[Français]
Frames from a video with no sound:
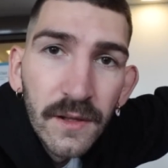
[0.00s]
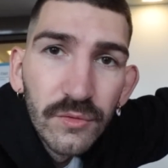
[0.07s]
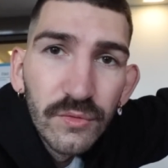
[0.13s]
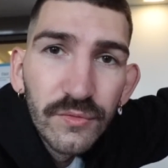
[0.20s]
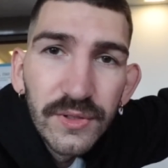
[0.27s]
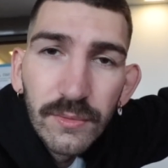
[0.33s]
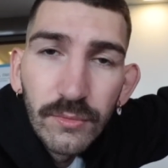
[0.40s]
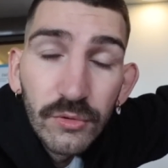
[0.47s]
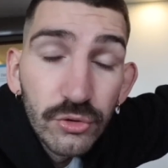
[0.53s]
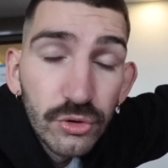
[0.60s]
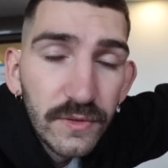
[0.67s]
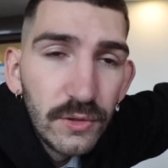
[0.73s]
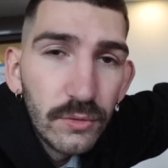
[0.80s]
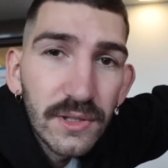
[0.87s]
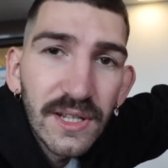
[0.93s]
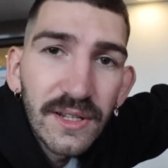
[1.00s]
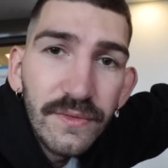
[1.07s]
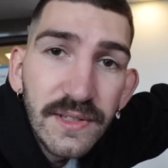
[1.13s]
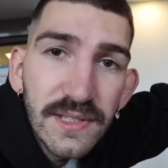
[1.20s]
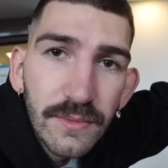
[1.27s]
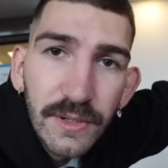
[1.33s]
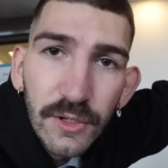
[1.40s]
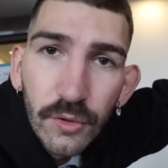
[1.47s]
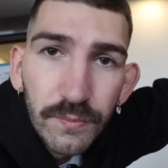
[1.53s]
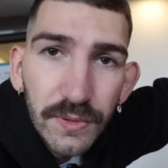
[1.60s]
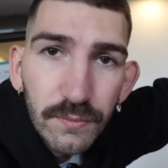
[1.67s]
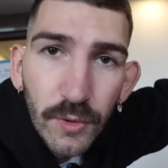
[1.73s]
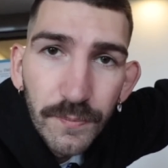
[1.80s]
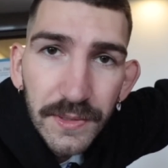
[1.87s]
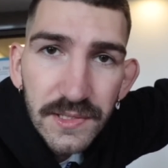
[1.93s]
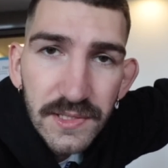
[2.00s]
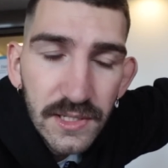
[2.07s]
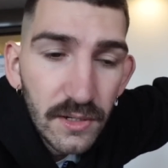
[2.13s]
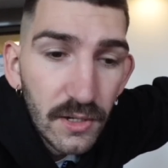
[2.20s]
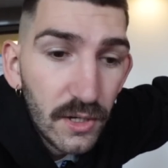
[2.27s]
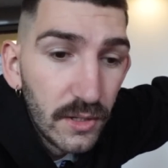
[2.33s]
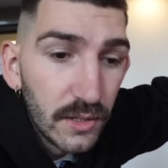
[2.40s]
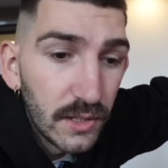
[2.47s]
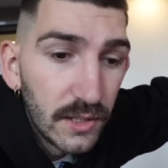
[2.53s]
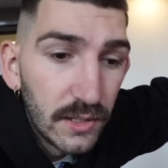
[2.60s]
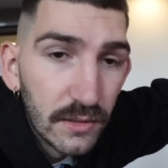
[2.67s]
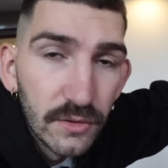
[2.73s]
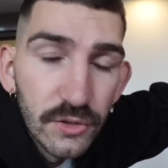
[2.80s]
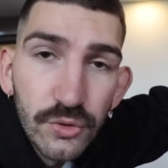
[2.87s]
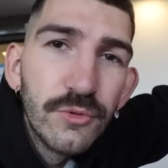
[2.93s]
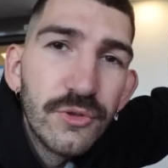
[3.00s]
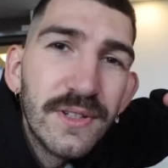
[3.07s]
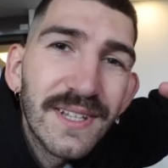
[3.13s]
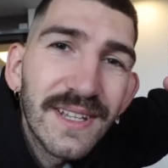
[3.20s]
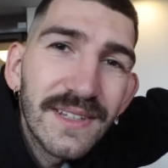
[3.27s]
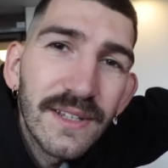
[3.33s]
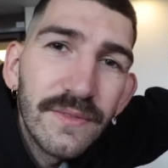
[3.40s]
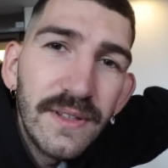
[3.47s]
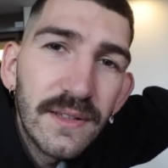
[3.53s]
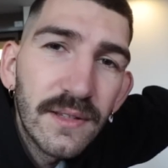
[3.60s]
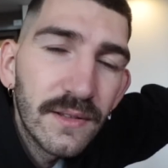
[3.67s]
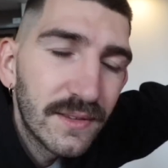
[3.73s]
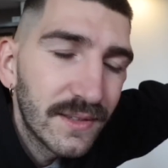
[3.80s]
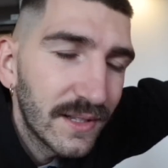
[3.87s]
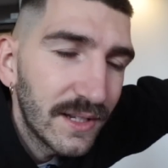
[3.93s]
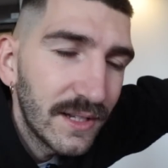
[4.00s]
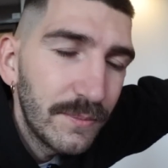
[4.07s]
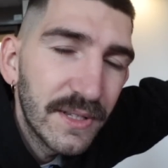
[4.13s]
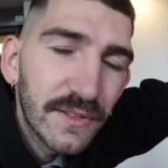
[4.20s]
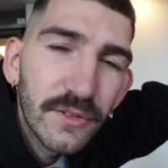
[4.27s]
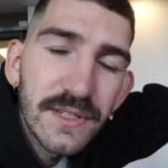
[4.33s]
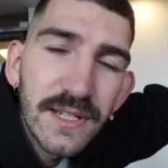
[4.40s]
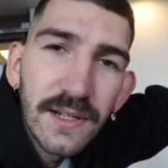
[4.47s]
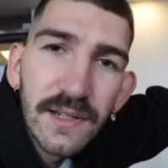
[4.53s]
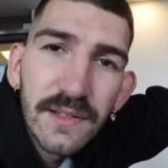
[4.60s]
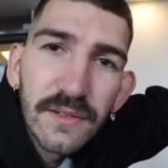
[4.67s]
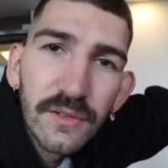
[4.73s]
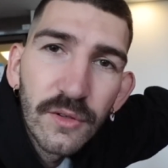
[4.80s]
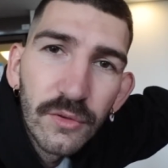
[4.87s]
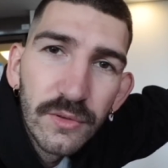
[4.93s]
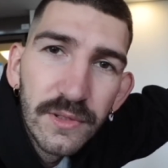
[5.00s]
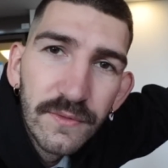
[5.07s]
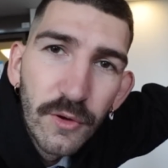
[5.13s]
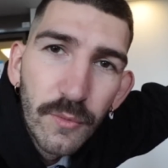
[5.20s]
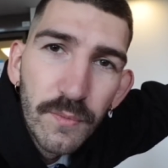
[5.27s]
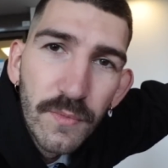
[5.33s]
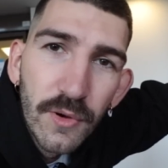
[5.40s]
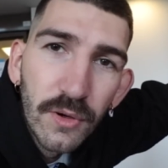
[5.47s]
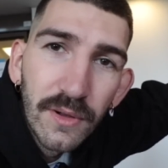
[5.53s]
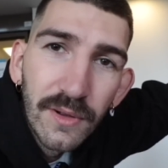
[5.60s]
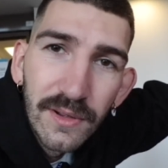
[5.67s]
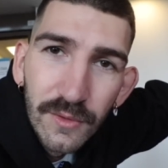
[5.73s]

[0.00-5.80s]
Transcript: Donc finalement le jeu vidéo très vite ça m'est complètement passé et je me suis très très vite très bien senti à l'aise dans le développement